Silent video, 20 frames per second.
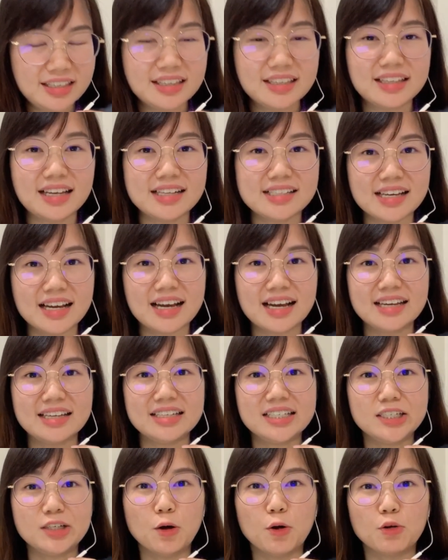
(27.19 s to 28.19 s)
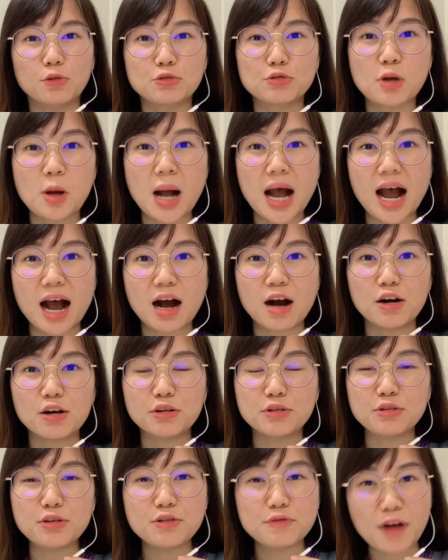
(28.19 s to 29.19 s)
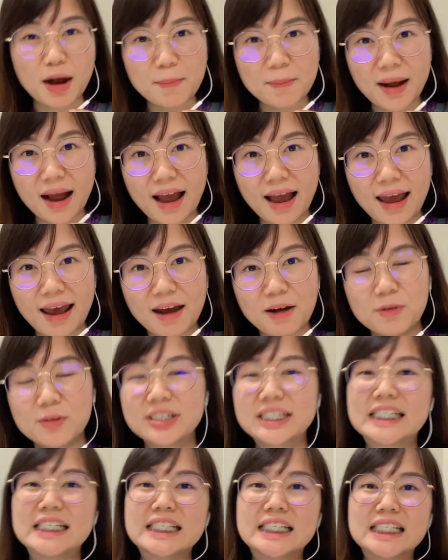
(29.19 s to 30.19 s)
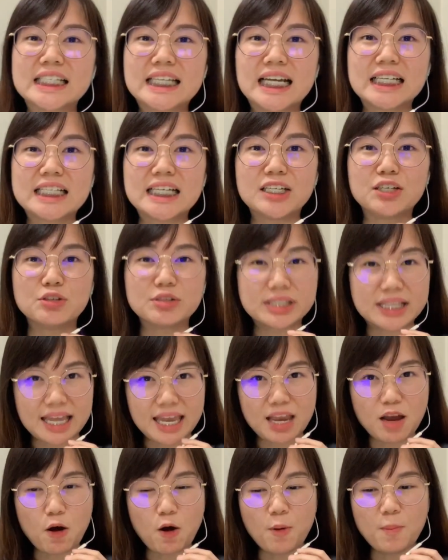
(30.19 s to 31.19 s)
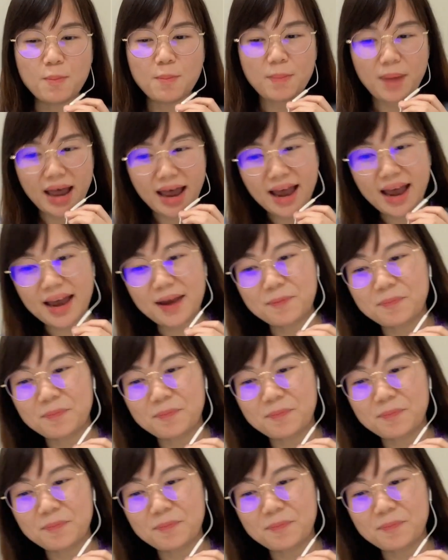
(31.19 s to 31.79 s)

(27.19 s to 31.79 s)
大家有做好预防吗？或者是大家有 stay home 吗？